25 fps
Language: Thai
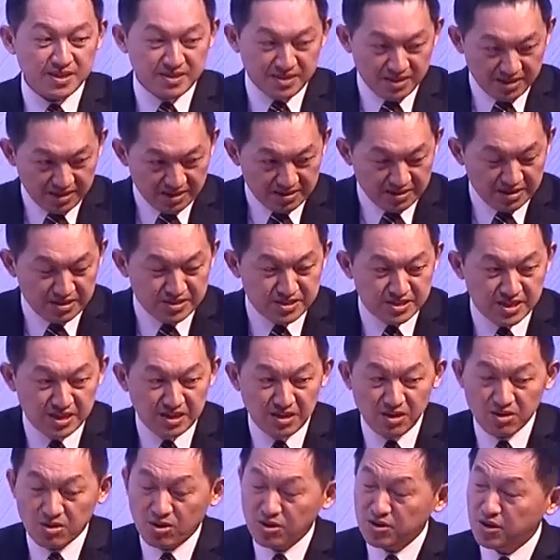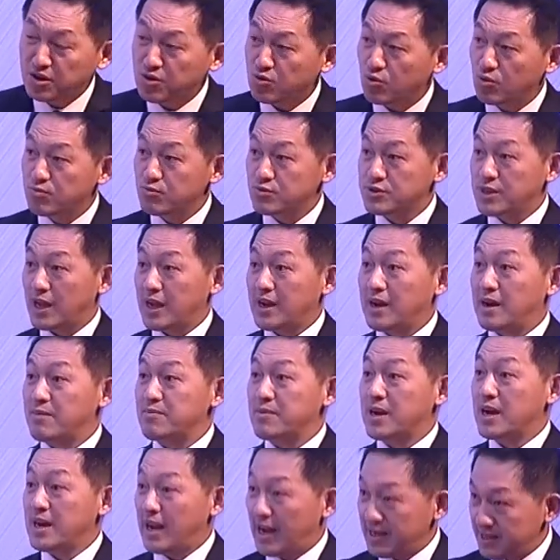สิ่งที่เกิดขึ้นจริงแล้วก็ในกลุ่มอุตสาหกรรม
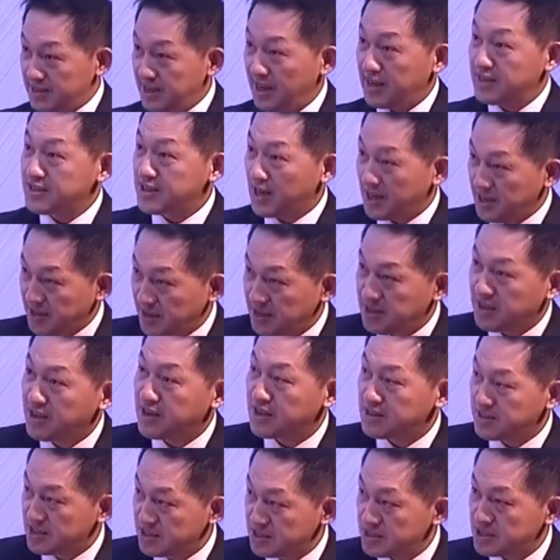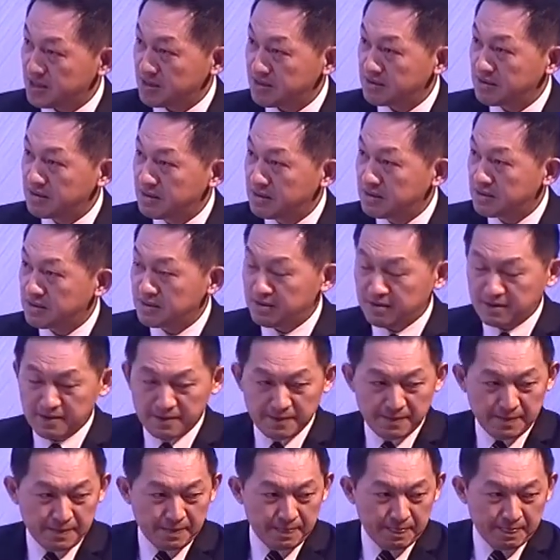ขนาดใหญ่ใช้อย่างนี้กันจริงๆคือ
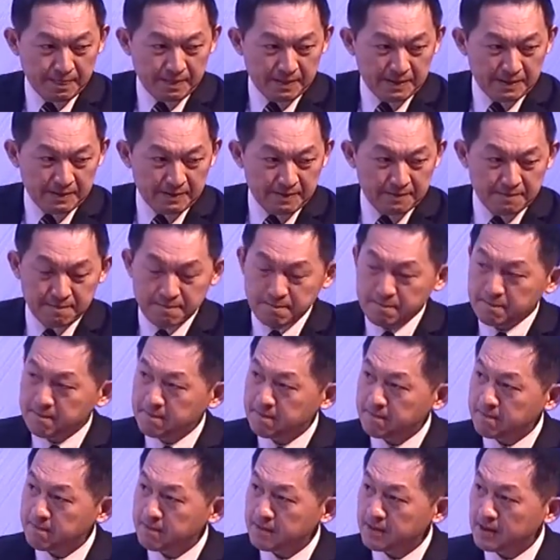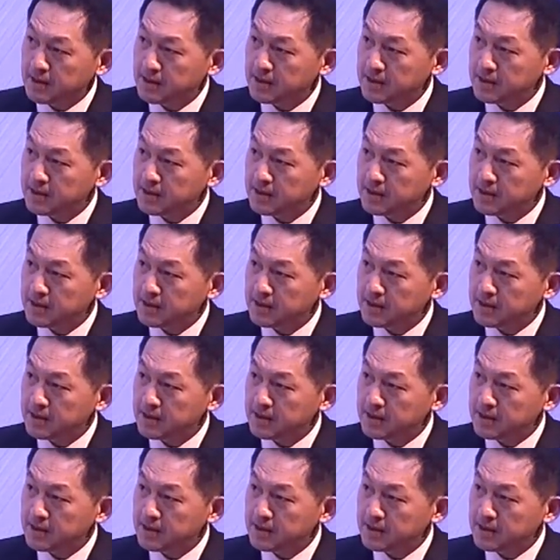ถ้าไม่ปรับตัวเนี่ยค่าแรง